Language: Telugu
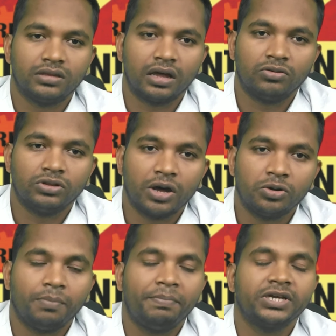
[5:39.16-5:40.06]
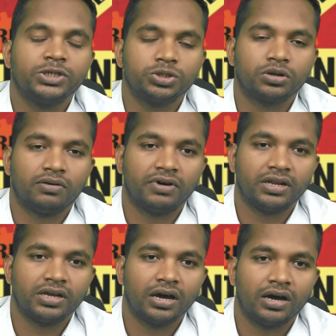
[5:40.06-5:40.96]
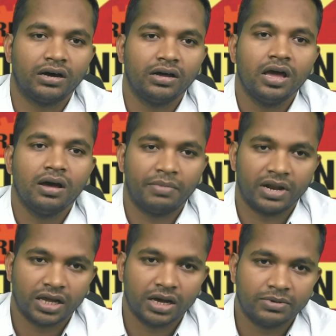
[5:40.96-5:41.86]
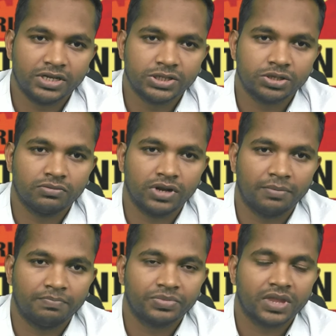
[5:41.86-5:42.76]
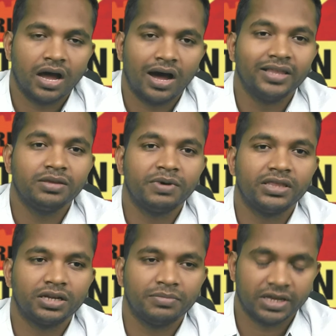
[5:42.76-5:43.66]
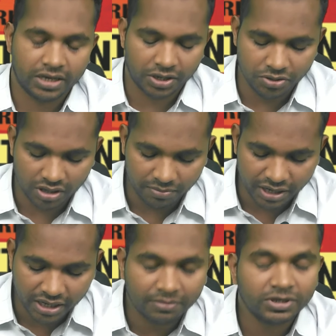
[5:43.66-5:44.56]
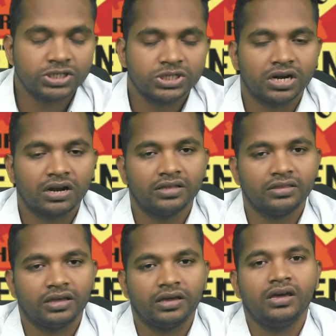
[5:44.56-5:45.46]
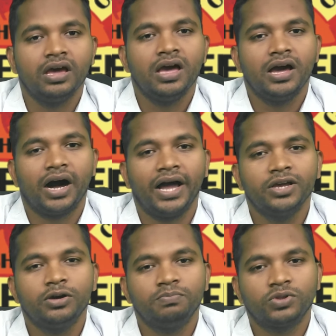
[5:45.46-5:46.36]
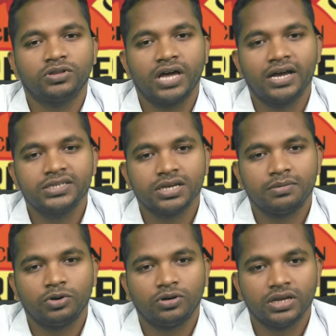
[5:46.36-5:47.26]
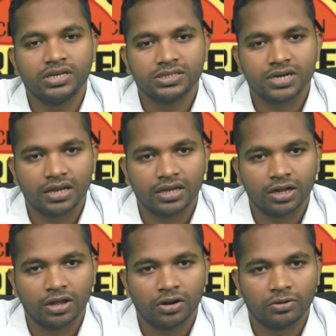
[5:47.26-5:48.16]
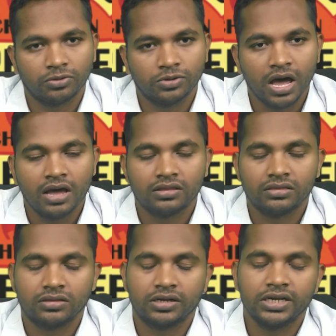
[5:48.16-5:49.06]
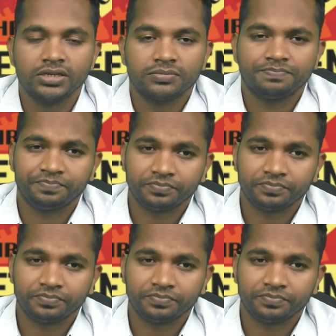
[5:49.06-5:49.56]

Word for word: తన్ను తాను అప్పగించుకున్నవానిగా మనం గమనిస్తూ ఉన్నాం అంత మాత్రమే కాదు ఇక్కడ మనం గమనించినట్లయితే ఐగుప్తు దాస్యము నుండి ఇస్రాయేలీలను క్రీస్